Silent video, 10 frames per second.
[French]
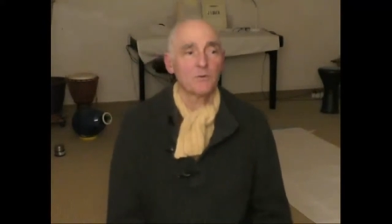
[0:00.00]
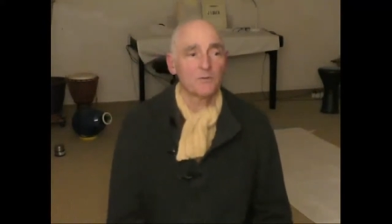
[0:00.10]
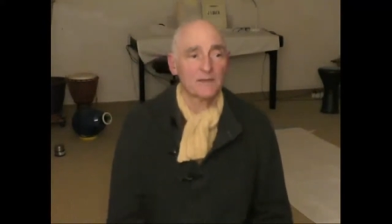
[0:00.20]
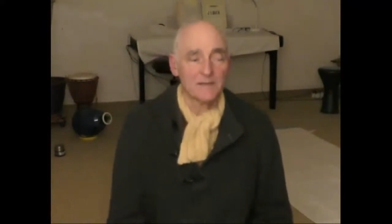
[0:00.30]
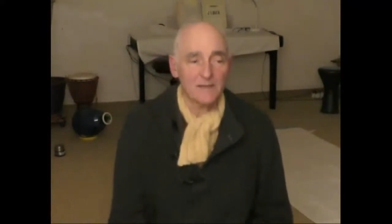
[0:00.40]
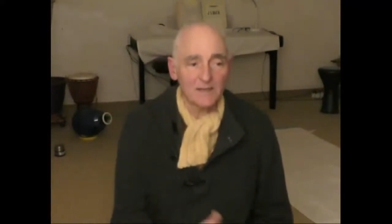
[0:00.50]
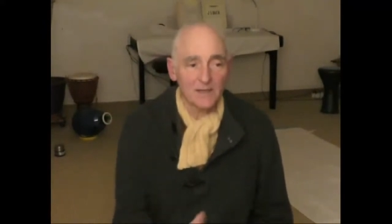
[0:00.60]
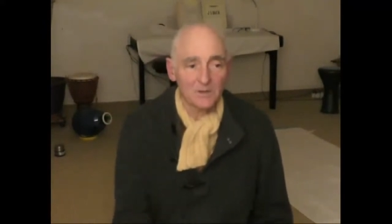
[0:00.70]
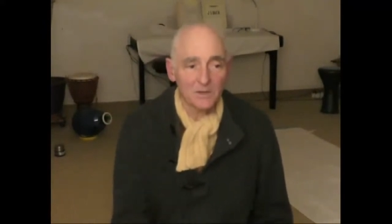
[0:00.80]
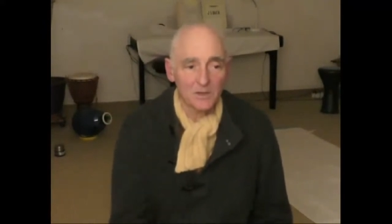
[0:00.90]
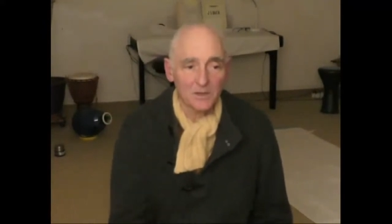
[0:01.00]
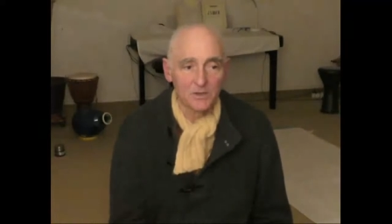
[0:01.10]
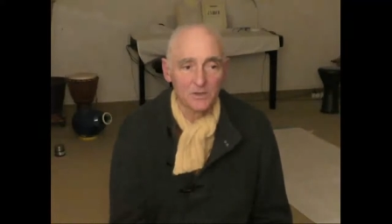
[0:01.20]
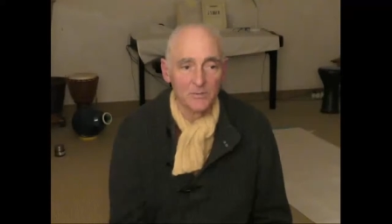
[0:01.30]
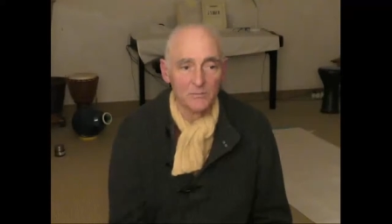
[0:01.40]
facilitateurs
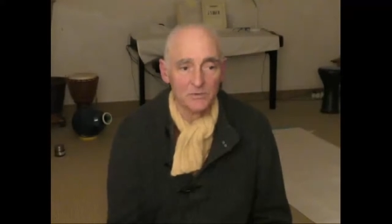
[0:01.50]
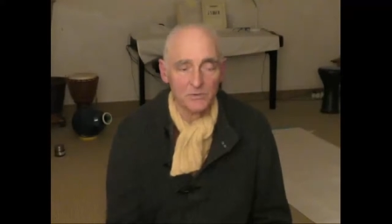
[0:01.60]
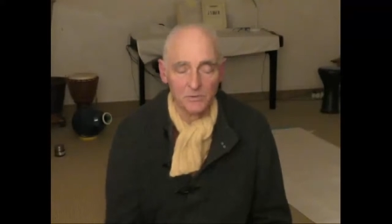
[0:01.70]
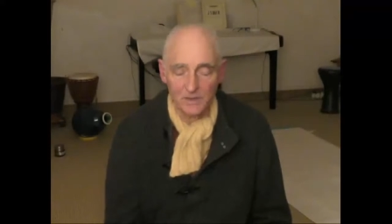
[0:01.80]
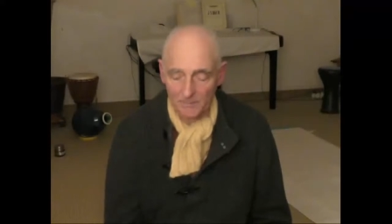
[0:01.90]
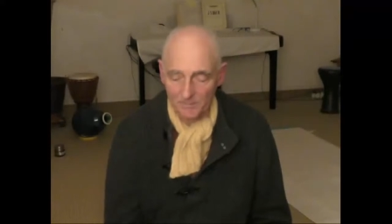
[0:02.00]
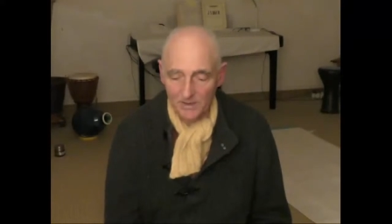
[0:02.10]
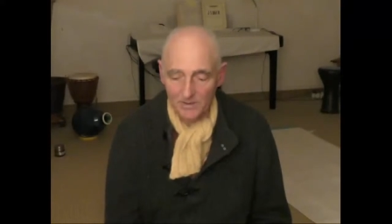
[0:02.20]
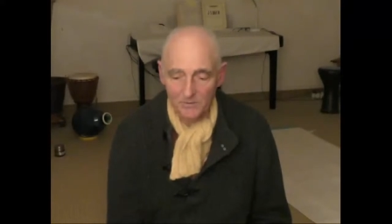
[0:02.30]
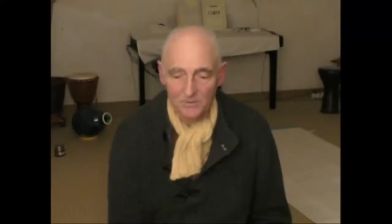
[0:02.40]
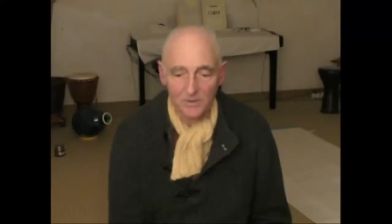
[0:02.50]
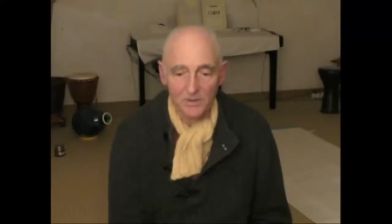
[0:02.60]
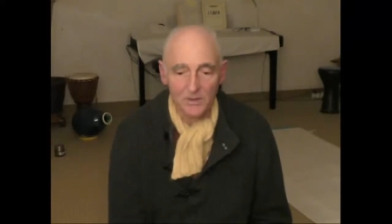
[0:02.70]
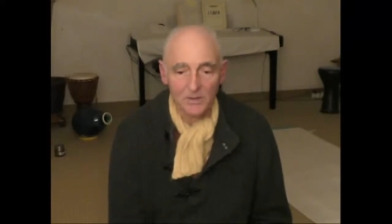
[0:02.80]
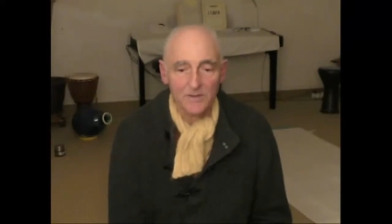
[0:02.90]
dans la mesure où il n'y a pas
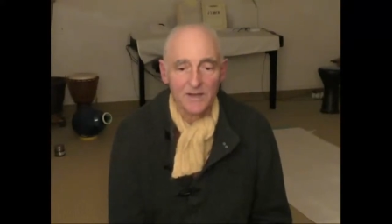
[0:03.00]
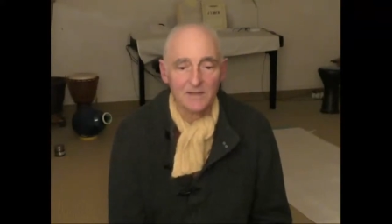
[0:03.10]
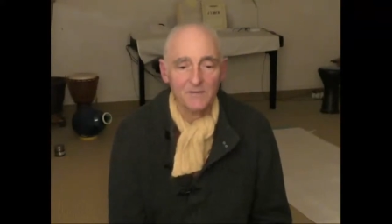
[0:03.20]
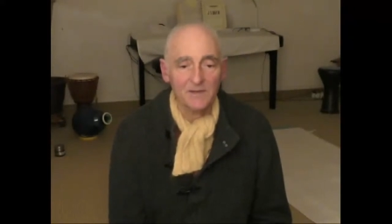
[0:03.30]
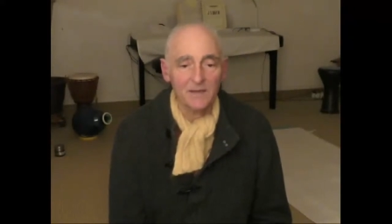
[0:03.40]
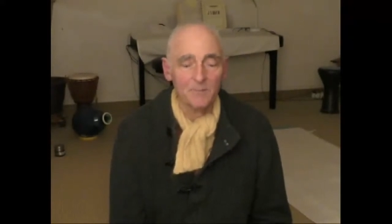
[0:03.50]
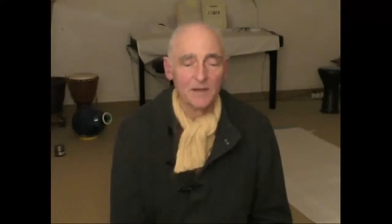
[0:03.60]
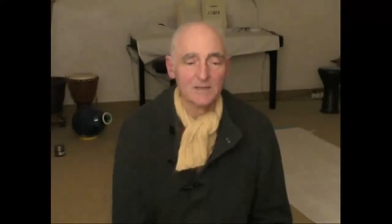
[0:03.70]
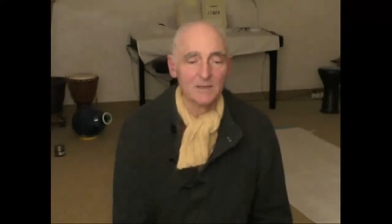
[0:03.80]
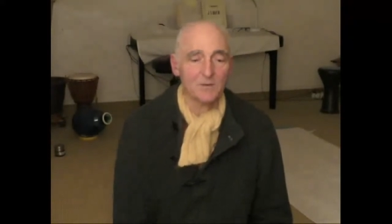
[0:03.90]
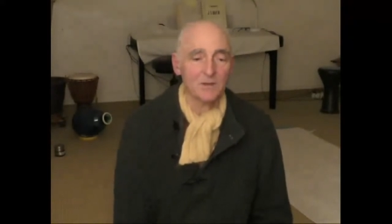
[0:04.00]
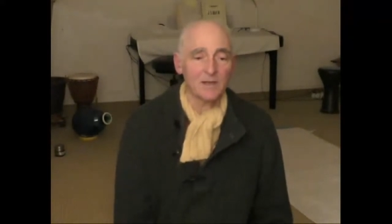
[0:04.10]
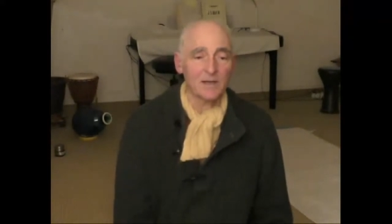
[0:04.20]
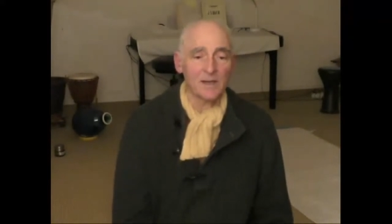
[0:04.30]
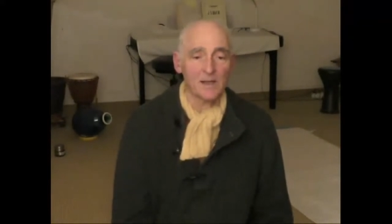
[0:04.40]
d'activité
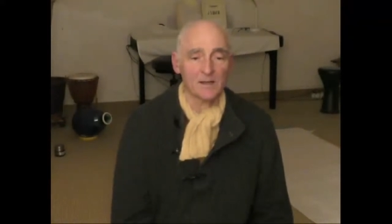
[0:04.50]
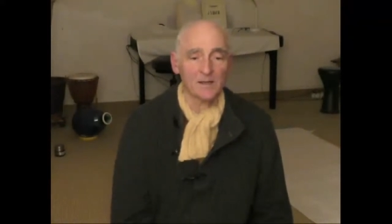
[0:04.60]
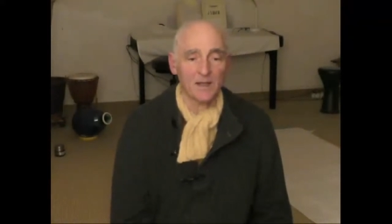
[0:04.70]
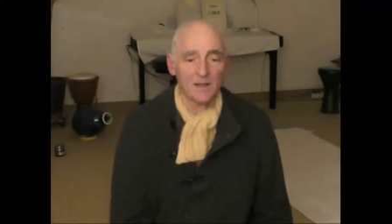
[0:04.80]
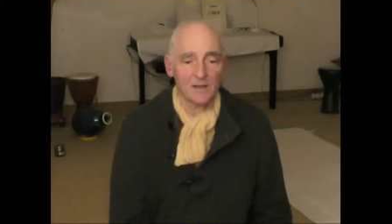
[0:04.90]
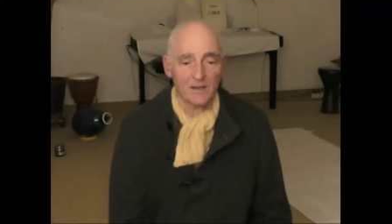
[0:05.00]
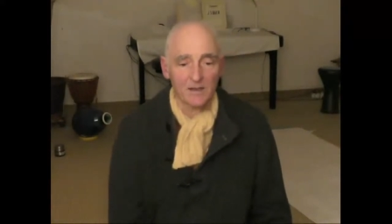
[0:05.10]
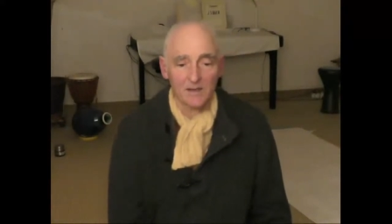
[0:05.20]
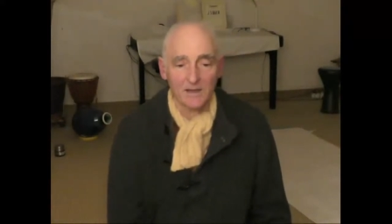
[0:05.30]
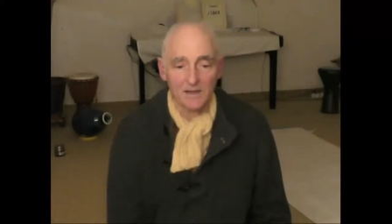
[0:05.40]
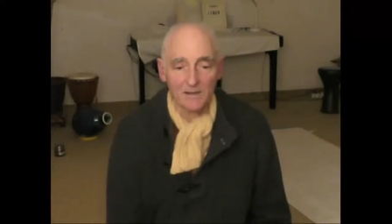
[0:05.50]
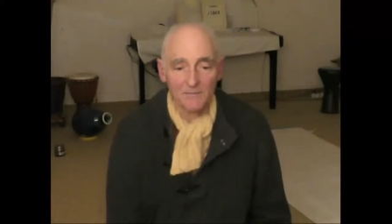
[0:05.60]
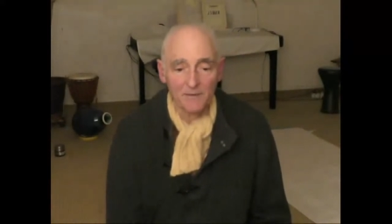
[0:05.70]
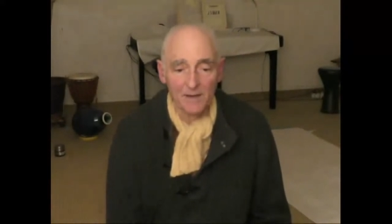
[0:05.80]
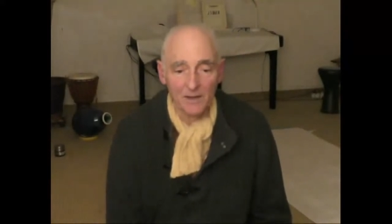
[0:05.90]
particulière, il n'y a rien à
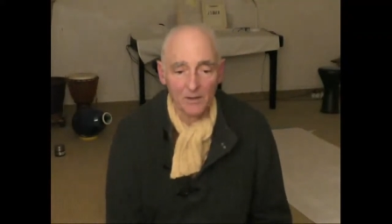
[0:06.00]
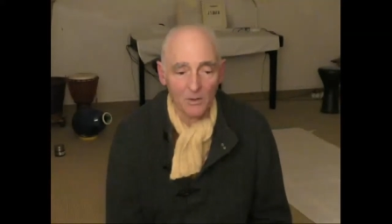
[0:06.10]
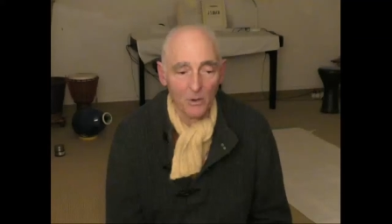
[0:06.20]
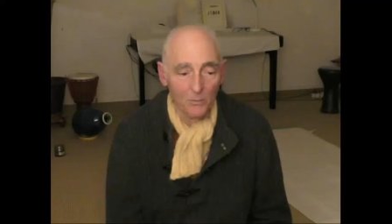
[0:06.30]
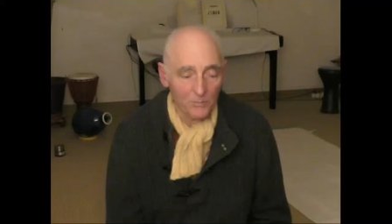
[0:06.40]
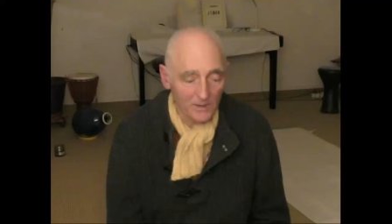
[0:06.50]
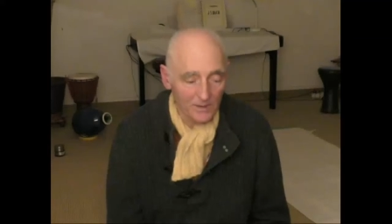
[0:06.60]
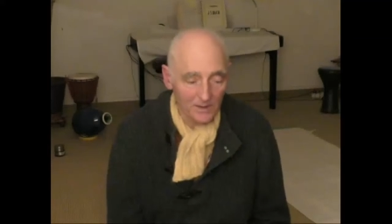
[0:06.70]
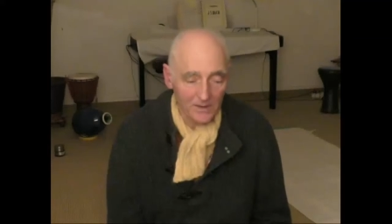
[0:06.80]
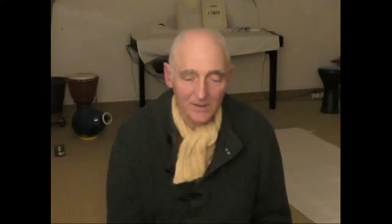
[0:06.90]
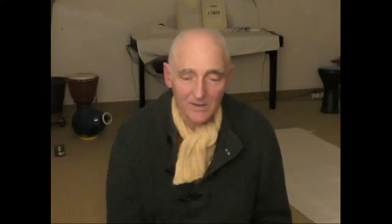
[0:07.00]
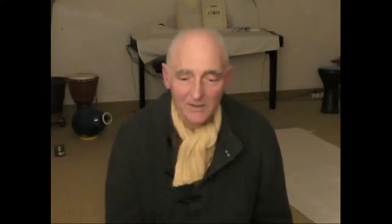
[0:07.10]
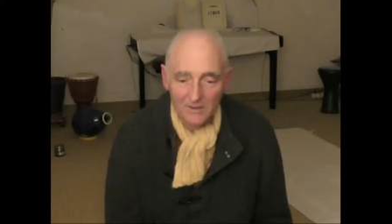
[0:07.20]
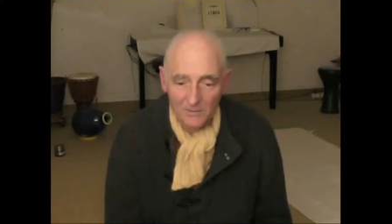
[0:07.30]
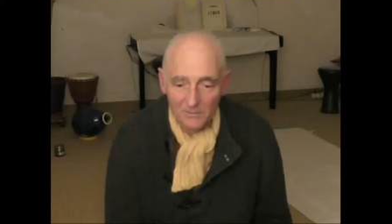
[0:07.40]
faire, hormis
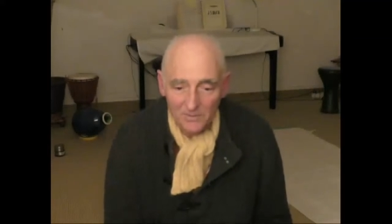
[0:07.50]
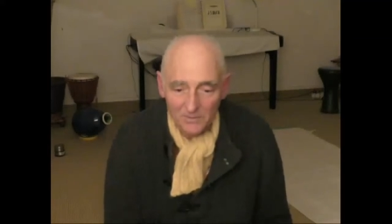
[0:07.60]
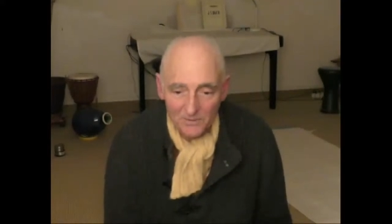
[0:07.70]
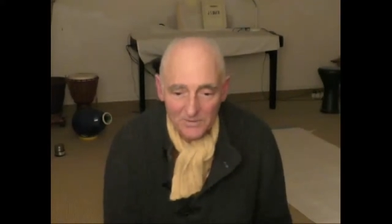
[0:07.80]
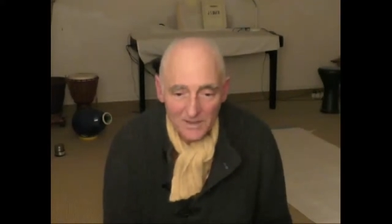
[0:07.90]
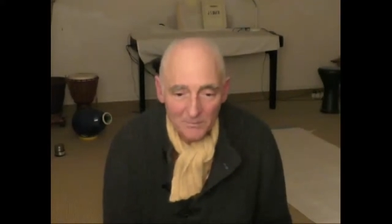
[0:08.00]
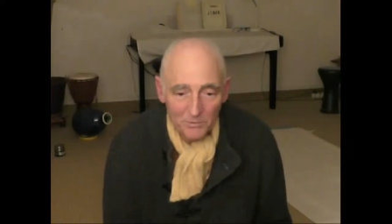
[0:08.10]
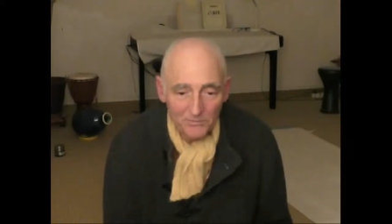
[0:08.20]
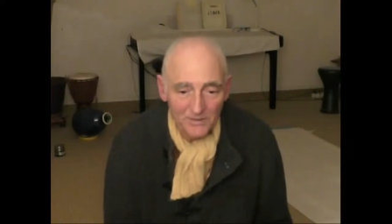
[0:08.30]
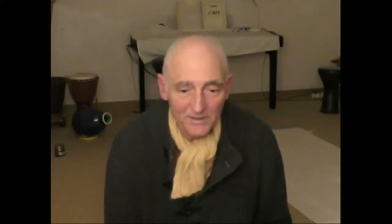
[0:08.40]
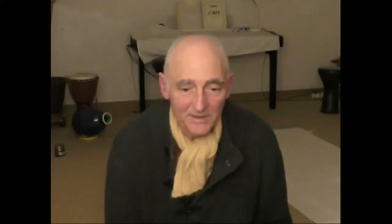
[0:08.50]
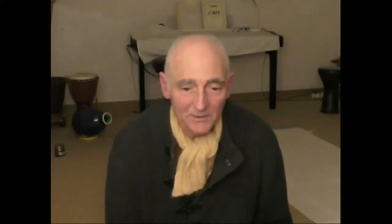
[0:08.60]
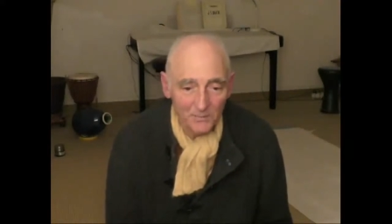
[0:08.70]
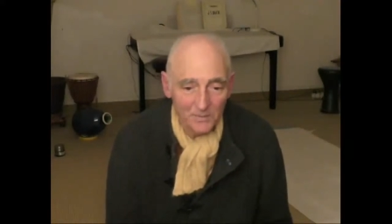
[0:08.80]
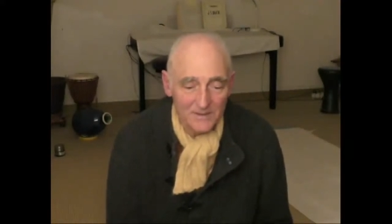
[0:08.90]
le, simple fait
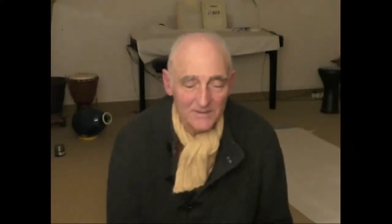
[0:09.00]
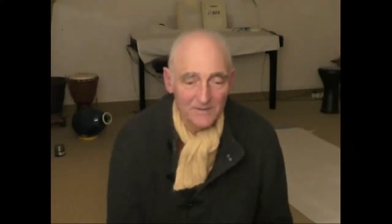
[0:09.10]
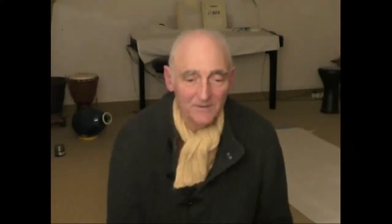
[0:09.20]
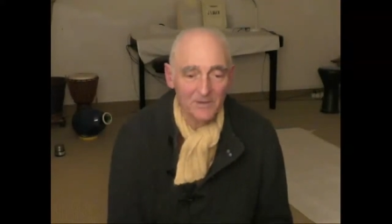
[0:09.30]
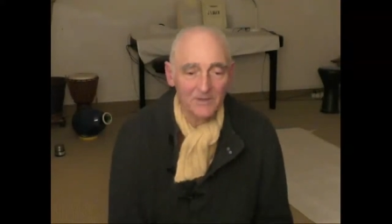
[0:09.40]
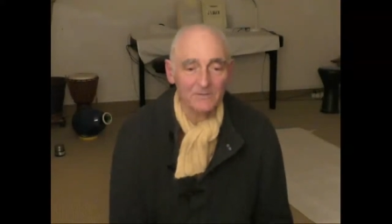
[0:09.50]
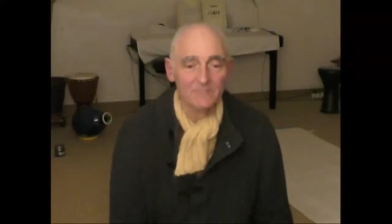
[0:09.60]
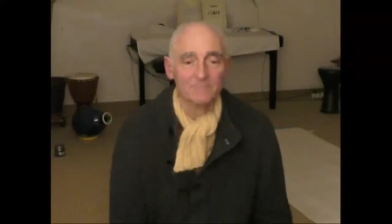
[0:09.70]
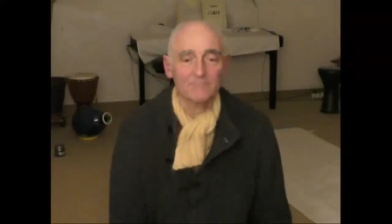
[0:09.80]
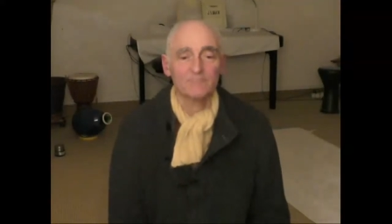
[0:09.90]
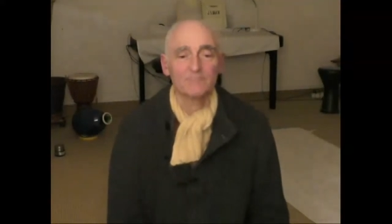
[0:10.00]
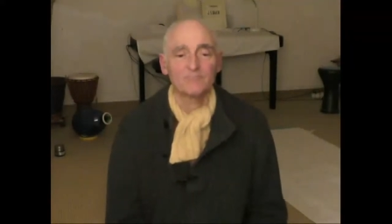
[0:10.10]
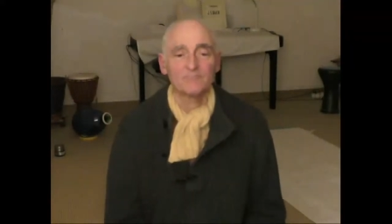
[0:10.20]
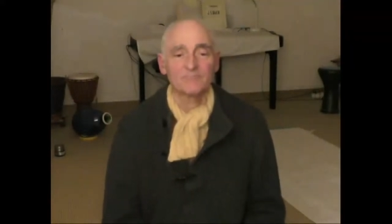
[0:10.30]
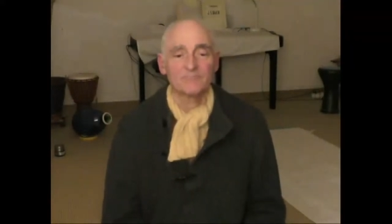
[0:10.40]
d'être présent.
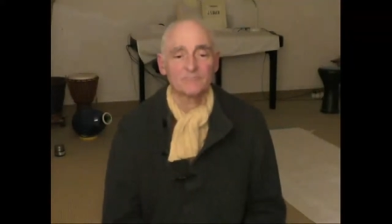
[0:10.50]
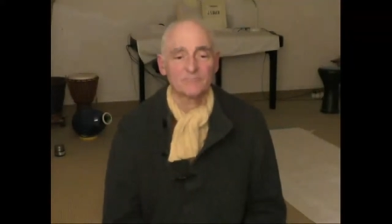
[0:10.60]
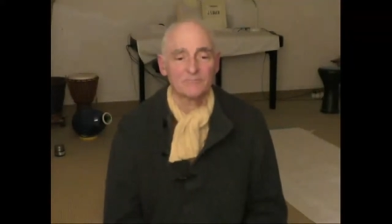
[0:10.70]
Mm.